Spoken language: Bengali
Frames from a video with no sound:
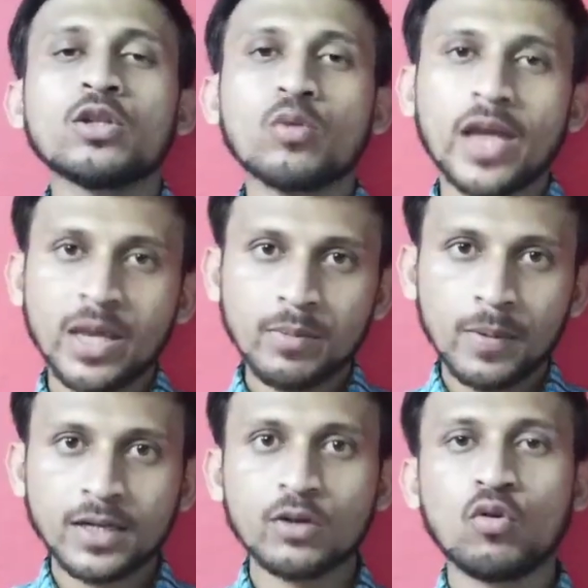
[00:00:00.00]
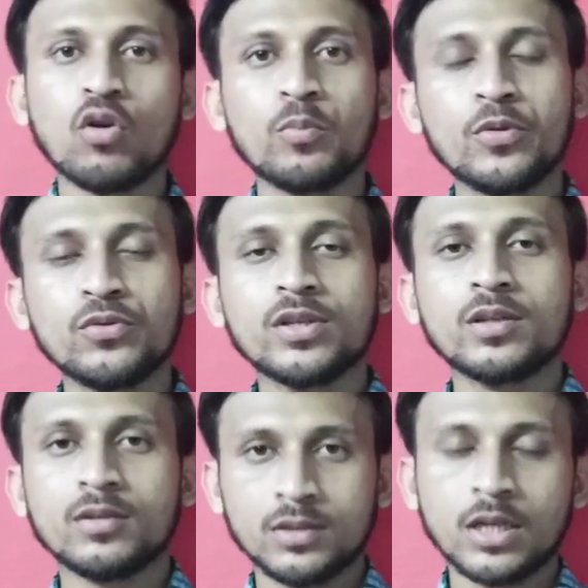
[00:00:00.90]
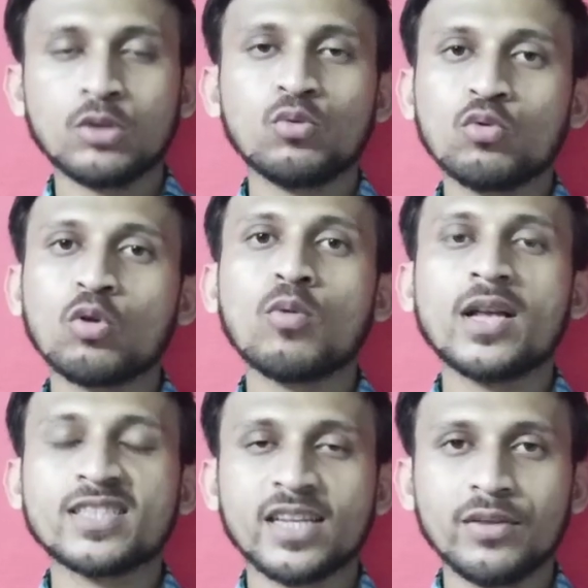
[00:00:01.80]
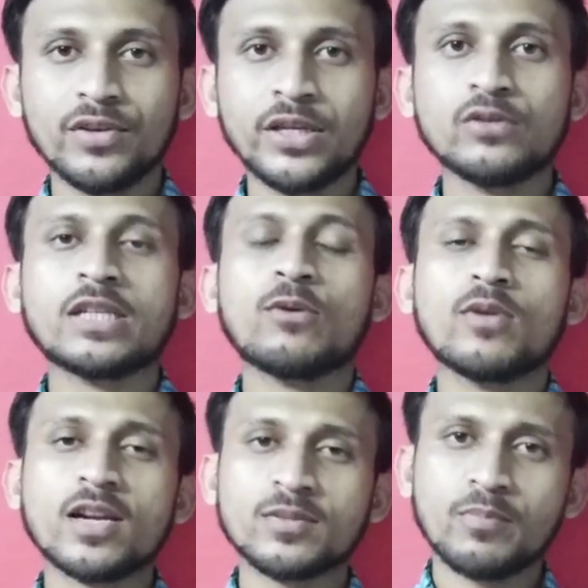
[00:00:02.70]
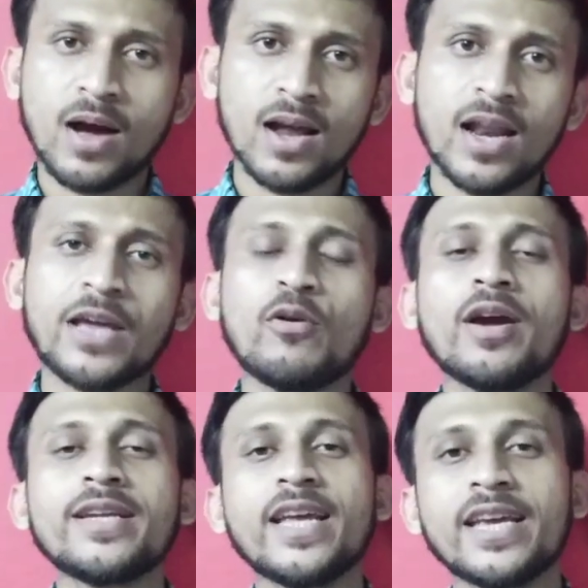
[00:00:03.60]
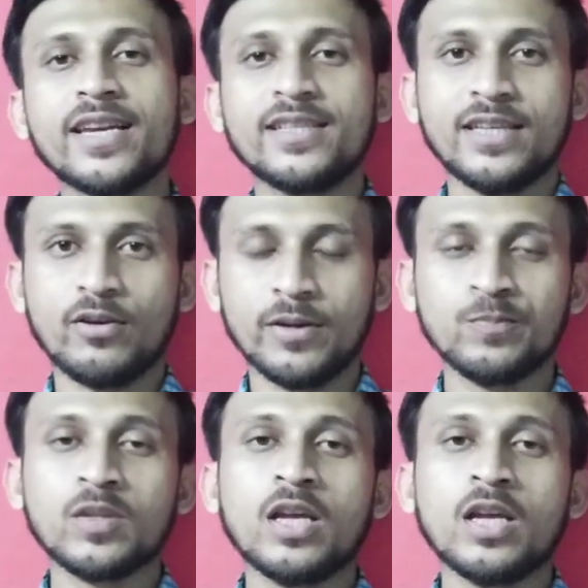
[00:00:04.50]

তো এই ব্যাপারটা কনফিউশনটা দূর করব আজকের এই ভিডিও যে অনার্স বাংলায় হয় না ইংলিশে হয়